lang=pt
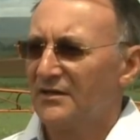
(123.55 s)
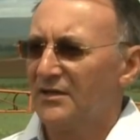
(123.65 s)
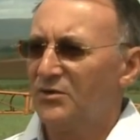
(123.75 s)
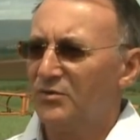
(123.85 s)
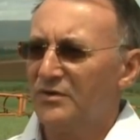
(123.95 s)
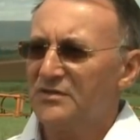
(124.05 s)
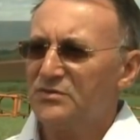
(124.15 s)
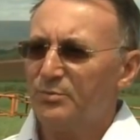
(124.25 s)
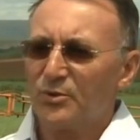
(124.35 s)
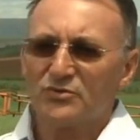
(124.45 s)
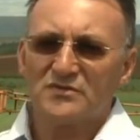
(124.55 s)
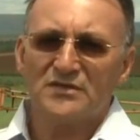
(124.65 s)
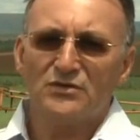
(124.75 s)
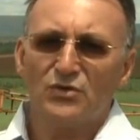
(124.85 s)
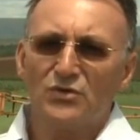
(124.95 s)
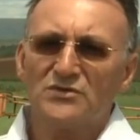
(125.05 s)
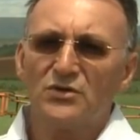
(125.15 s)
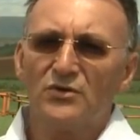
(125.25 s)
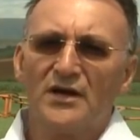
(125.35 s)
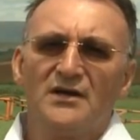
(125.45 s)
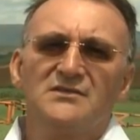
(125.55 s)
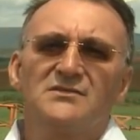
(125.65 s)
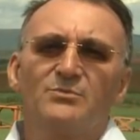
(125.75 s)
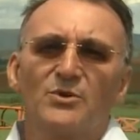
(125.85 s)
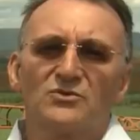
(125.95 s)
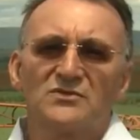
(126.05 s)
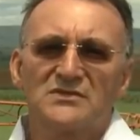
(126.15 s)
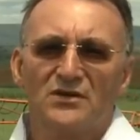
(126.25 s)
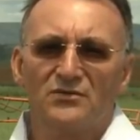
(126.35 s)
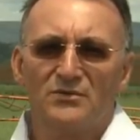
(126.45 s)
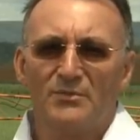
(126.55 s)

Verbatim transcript: E com isso produzir nos locais de produção.